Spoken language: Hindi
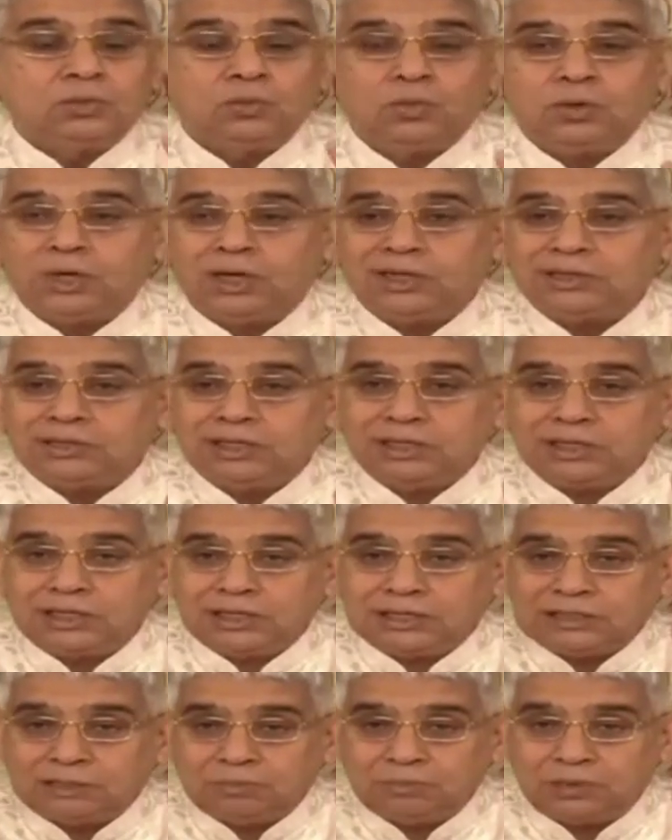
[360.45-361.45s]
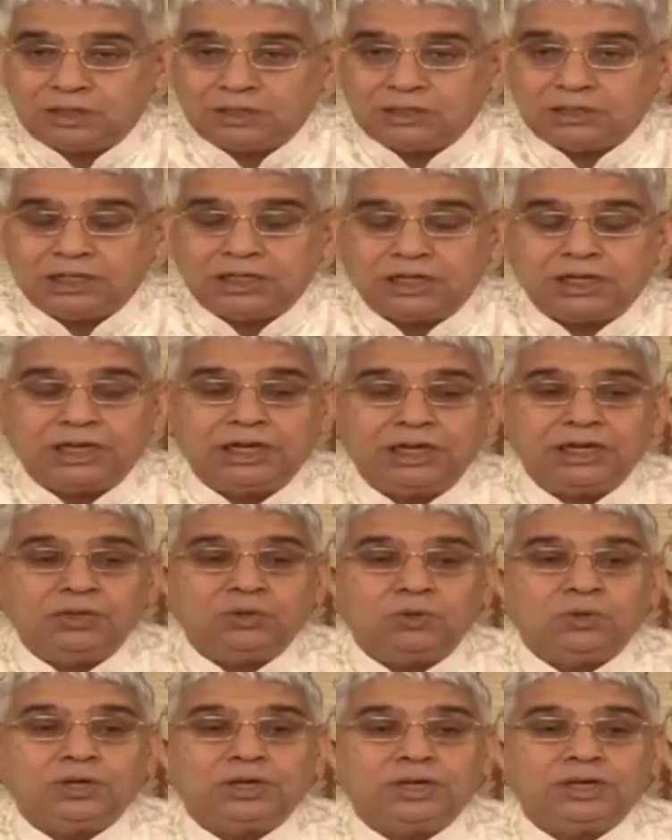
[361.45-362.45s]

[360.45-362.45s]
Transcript: वो राजा के समान देखने योग्य